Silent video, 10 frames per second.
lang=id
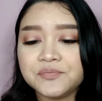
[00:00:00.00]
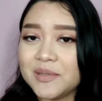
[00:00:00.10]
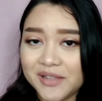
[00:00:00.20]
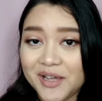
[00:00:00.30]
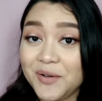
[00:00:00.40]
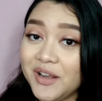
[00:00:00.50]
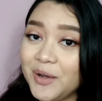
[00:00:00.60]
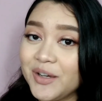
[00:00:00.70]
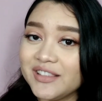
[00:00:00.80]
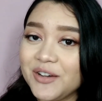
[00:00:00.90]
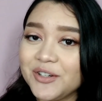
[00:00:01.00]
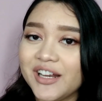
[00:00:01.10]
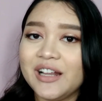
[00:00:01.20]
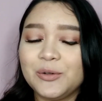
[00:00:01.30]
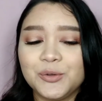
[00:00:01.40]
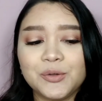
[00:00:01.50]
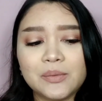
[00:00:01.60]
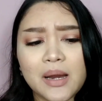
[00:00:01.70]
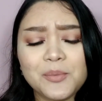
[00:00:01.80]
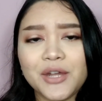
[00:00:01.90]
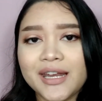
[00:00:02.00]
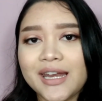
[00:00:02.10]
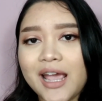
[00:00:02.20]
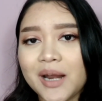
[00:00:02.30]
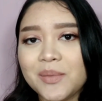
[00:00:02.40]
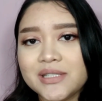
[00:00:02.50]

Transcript: seperti yang gue lakukan tahun lalu dan mungkin ini akan